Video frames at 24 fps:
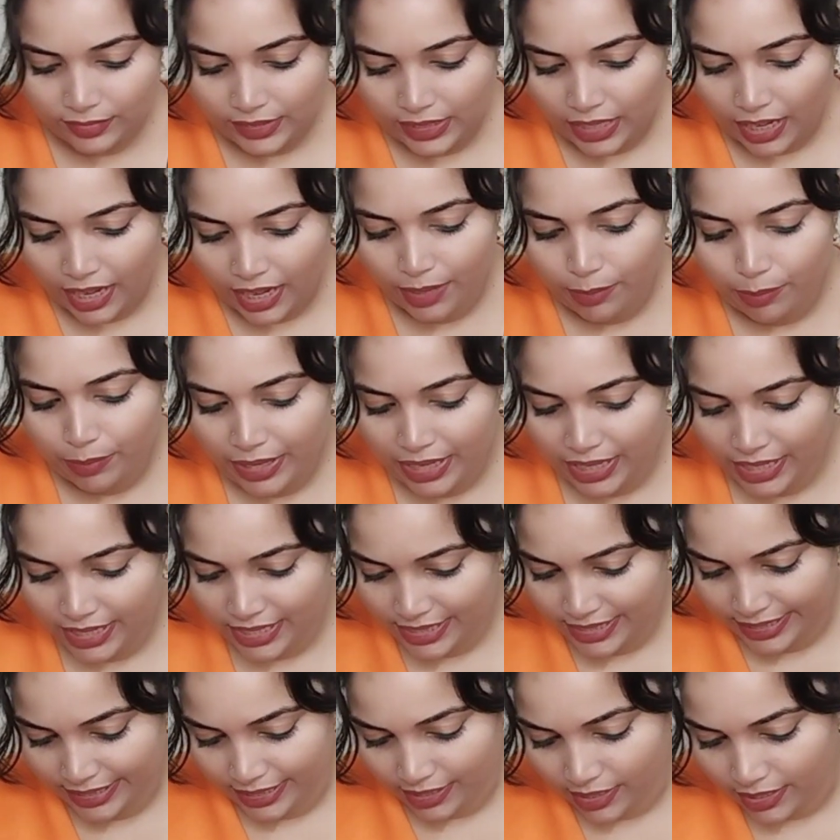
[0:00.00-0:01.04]
एंड मैं
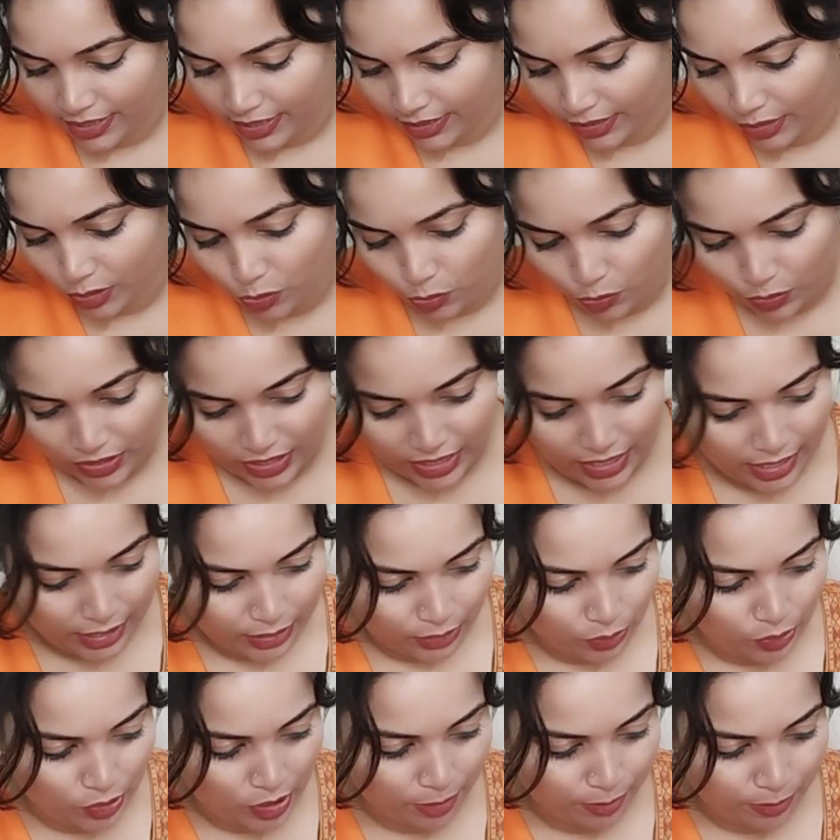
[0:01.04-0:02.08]
अनदर सूट
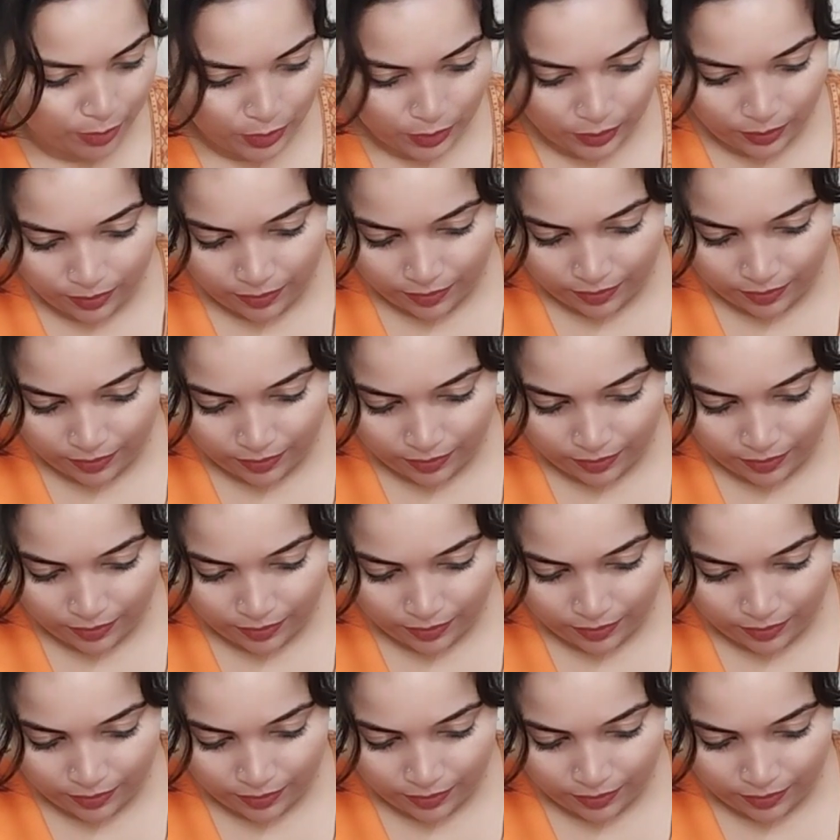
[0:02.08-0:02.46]
दिखाती हूँ आपको